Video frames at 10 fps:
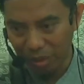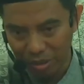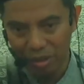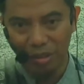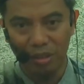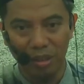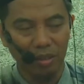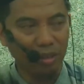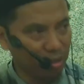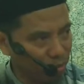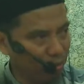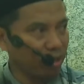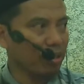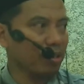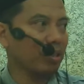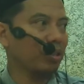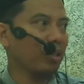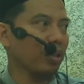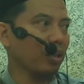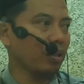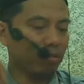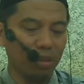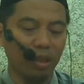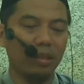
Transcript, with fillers: pasti sesat dan semua yang sesat di neraka. Udah.